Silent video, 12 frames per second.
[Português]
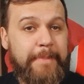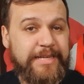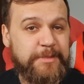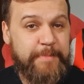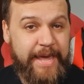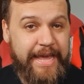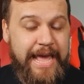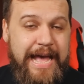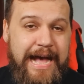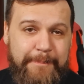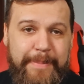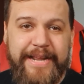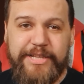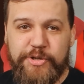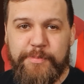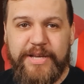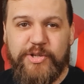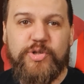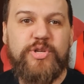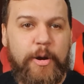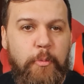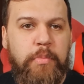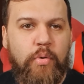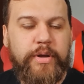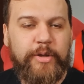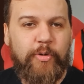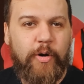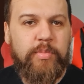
Mas bem, aparentemente isso era um bug do